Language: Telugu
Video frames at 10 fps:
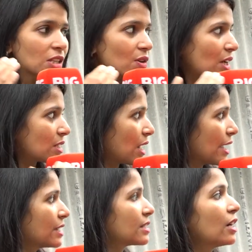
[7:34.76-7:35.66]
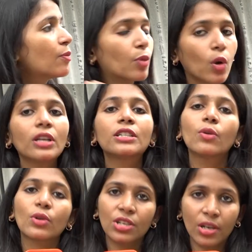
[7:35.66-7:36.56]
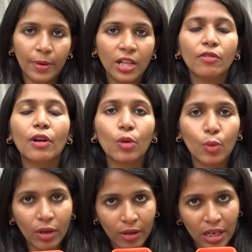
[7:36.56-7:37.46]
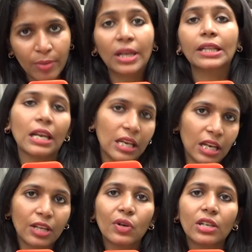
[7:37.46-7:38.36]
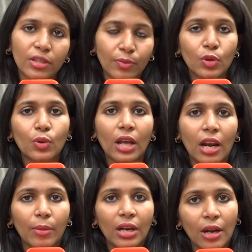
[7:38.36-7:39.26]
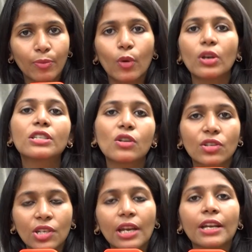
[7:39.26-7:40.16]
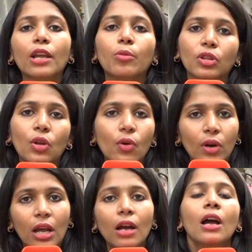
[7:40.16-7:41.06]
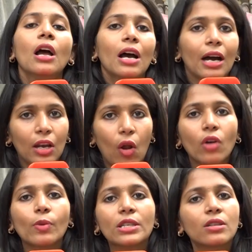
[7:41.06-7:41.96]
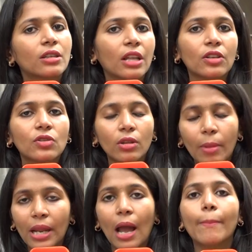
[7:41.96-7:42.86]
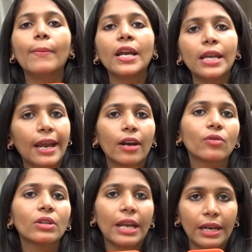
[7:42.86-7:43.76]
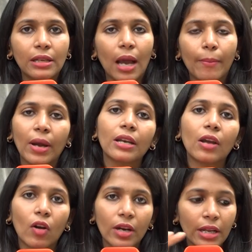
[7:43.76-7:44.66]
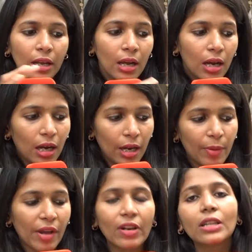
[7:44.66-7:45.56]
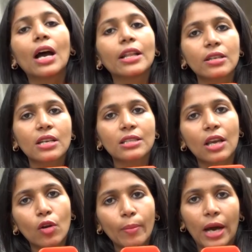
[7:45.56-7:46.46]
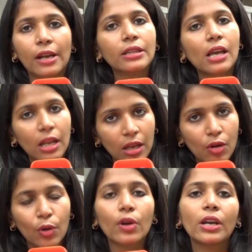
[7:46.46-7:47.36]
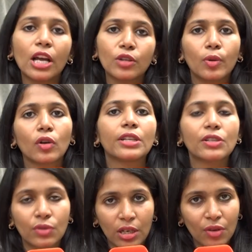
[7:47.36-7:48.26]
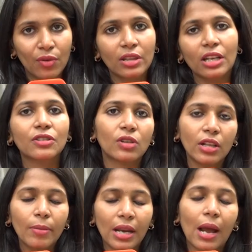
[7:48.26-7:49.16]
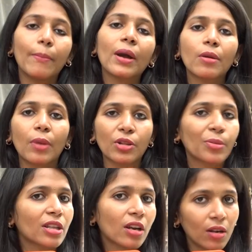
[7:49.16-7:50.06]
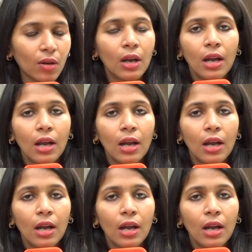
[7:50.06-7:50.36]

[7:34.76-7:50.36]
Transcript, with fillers: సో అసలు ఈ ఇన్సిడెంట్ పోలీసులు వచ్చి చెప్పినంత వరకు కూడా ఏమికి తెలియలేదు అని చెప్తూ ఉన్నారనమాట అండ్ పోలీసులు వచ్చి ఇంటికి మొత్తం కూడా లాక్ వేసినట్టు తెలుస్తుంది మరి ఆ అమ్మాయి ఎక్కడుంది ఏంటి అమ్మాయిని ఆల్రెడీ ఇప్పుడు ఎవరైతే హత్య చేశారో భారతి అలాగే కొడుకుని అదుపులోకి తీసుకున్నట్టు కూడా తెలుస్తుంది మరి అమ్మాయి బంధుమిత్రులు